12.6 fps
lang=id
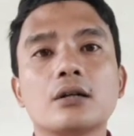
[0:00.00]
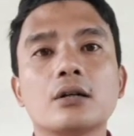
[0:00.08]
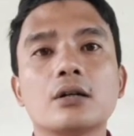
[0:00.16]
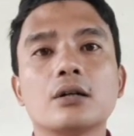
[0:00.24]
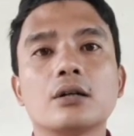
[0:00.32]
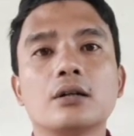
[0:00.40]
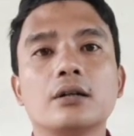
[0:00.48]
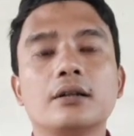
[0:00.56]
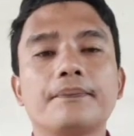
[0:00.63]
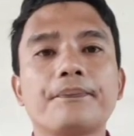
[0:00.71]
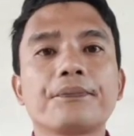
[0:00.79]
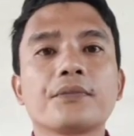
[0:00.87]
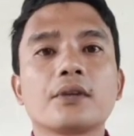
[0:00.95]
O.
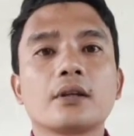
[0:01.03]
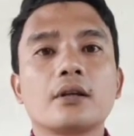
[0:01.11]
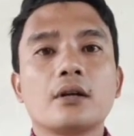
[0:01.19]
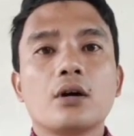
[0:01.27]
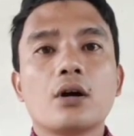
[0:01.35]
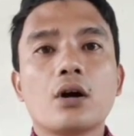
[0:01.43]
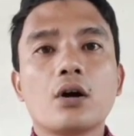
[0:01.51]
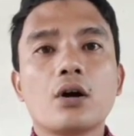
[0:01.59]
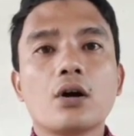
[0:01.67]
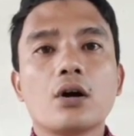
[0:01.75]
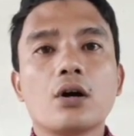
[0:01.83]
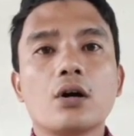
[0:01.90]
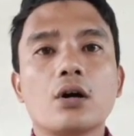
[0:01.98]
O.
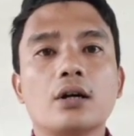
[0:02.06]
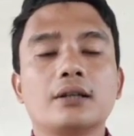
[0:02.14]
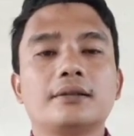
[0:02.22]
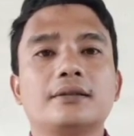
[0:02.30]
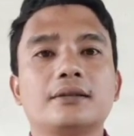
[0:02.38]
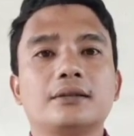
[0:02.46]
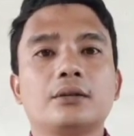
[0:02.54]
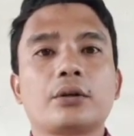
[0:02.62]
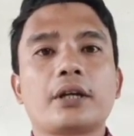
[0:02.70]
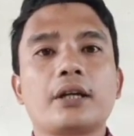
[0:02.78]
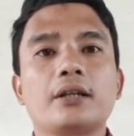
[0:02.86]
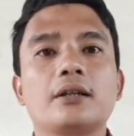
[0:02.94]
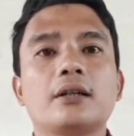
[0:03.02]

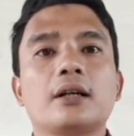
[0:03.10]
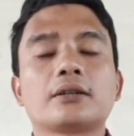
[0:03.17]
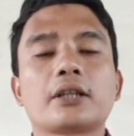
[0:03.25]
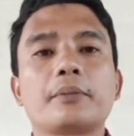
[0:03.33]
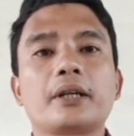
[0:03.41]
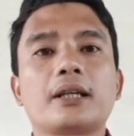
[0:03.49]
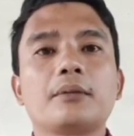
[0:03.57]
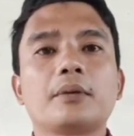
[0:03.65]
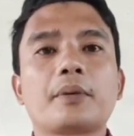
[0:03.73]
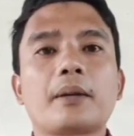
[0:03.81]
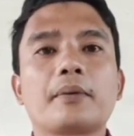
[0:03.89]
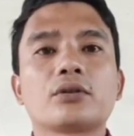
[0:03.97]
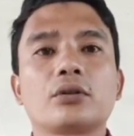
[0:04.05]
Oke, saya berikan
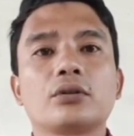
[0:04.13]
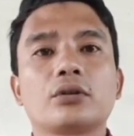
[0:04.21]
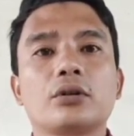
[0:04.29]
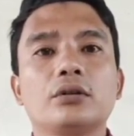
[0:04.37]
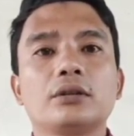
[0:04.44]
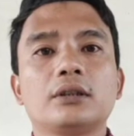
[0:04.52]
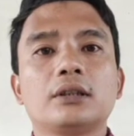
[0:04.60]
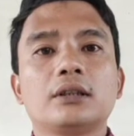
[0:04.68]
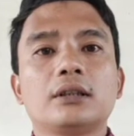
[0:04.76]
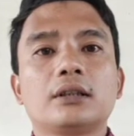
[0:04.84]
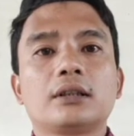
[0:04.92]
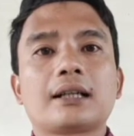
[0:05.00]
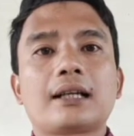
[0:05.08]
beberapa contoh
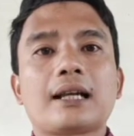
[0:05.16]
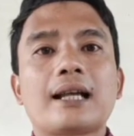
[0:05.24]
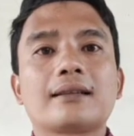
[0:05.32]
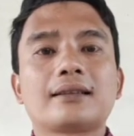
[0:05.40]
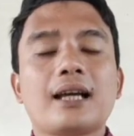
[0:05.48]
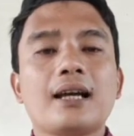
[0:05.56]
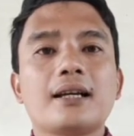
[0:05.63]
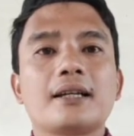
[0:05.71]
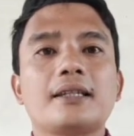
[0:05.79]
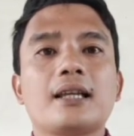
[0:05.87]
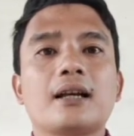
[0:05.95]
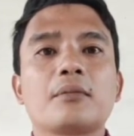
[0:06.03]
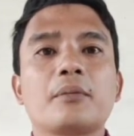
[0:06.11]
kata
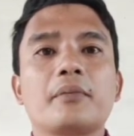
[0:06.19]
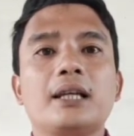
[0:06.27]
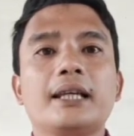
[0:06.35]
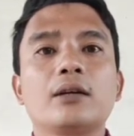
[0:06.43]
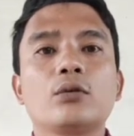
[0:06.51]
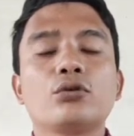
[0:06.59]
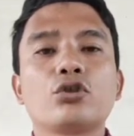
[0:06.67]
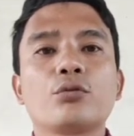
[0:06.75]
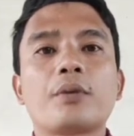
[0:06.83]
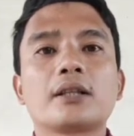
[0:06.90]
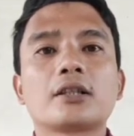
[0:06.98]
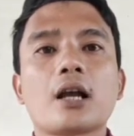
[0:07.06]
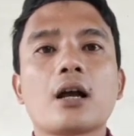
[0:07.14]
yang memiliki unsur
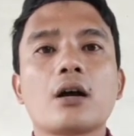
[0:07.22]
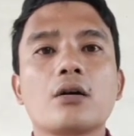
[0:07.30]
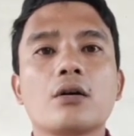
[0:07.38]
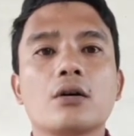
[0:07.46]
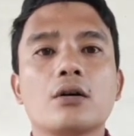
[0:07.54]
baca O.